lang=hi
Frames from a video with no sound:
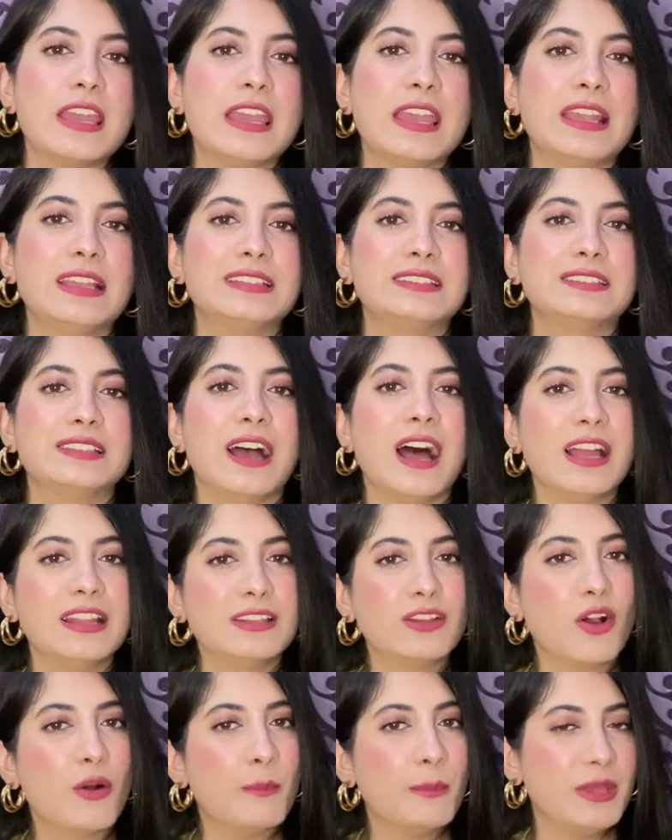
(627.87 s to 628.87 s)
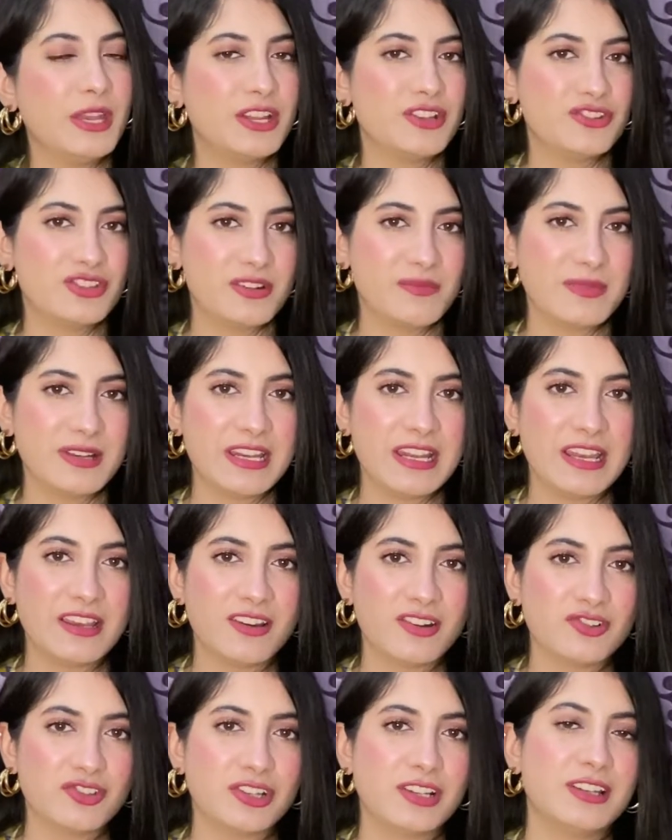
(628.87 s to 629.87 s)
एक साथ कॉम्बिनेशन में
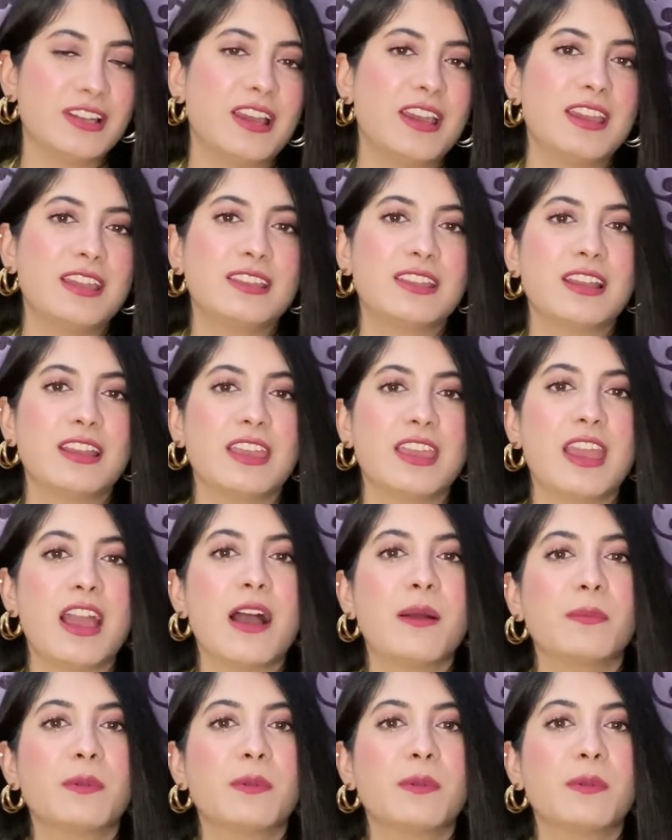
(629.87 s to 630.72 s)
लेकर चलना है ताकि